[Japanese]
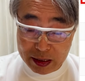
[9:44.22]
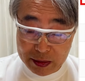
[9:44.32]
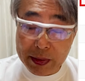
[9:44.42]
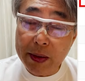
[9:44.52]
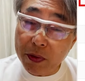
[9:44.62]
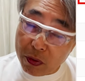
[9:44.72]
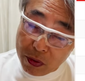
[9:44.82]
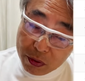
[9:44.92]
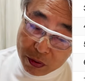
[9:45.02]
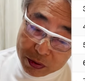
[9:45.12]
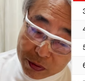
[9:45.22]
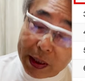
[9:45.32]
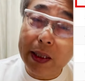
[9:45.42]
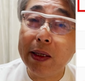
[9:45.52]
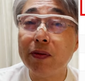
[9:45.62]
まあでも高校の時
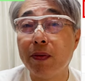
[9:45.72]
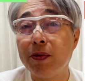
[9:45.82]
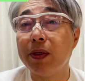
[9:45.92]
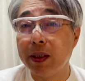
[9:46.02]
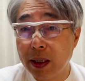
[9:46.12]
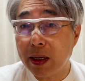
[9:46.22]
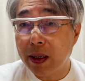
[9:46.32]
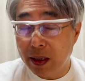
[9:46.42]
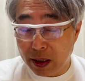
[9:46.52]
はやってると思うねんな。